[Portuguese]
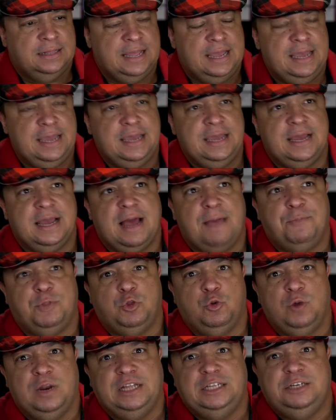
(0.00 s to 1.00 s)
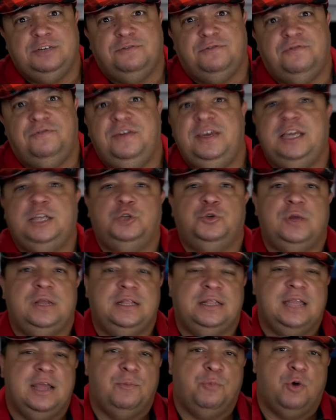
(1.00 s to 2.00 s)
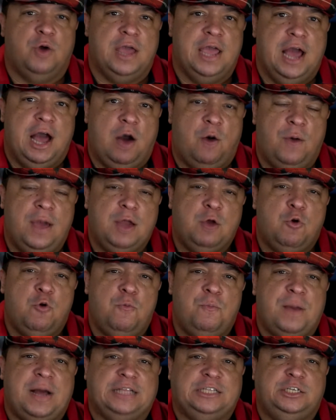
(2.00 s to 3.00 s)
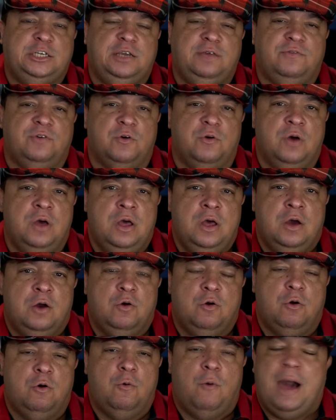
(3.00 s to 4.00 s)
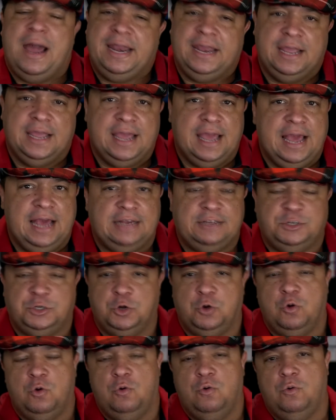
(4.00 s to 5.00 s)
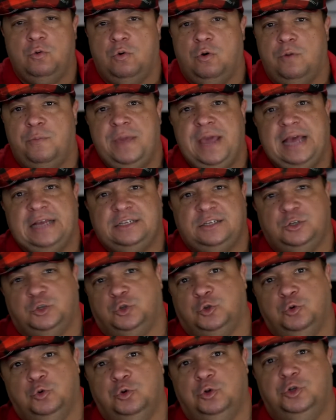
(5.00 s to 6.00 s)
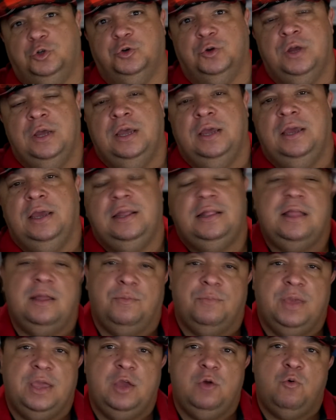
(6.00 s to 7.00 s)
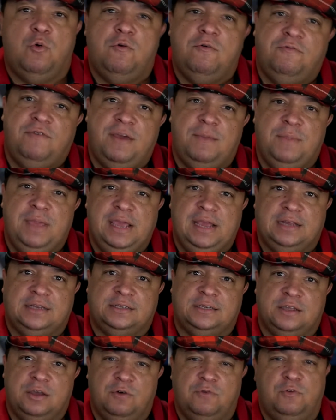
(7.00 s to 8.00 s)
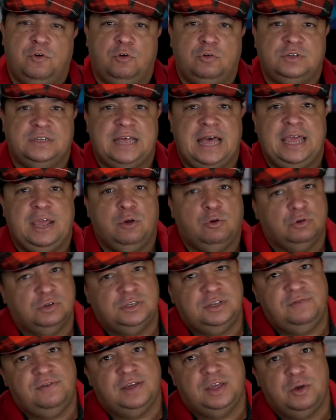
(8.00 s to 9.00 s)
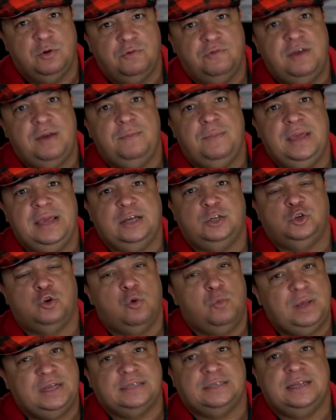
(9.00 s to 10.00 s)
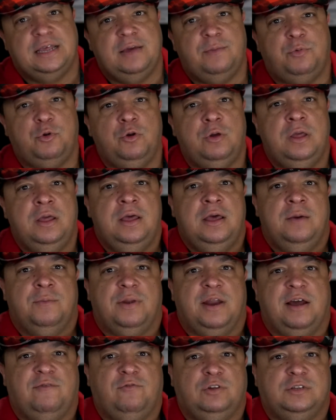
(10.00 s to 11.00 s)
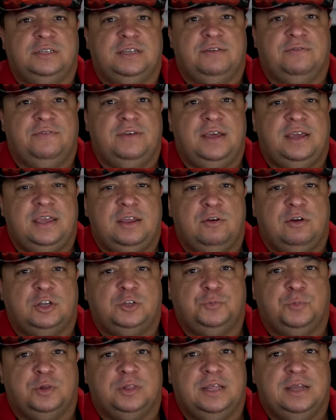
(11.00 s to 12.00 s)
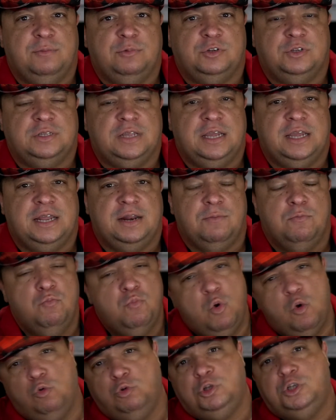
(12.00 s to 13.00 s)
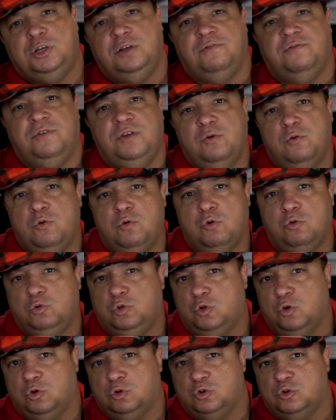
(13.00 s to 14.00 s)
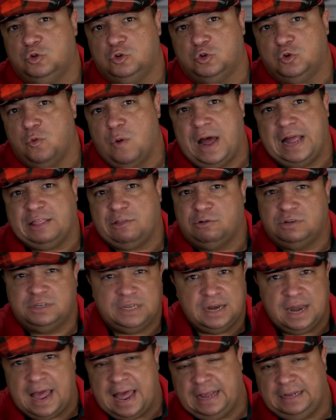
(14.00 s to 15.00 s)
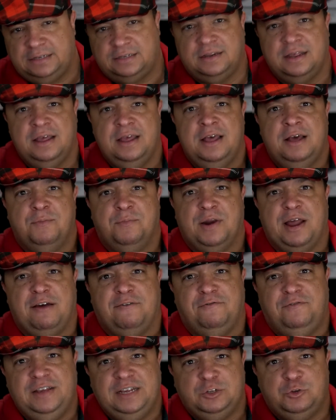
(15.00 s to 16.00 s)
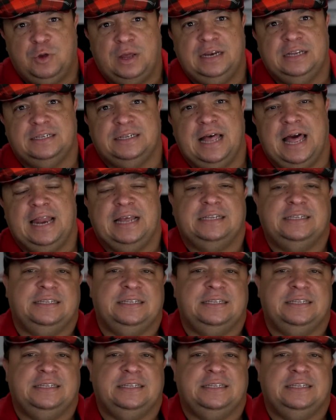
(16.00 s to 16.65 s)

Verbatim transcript: tem captura de vídeo em tempo real, é compatível com o Wirecast, com o OBS Studio e também com o VMix. Eu vou usar inclusive aqui o VMix como exemplo para você ver que nós podemos ter multiview com todos os quatro sinais para visualizar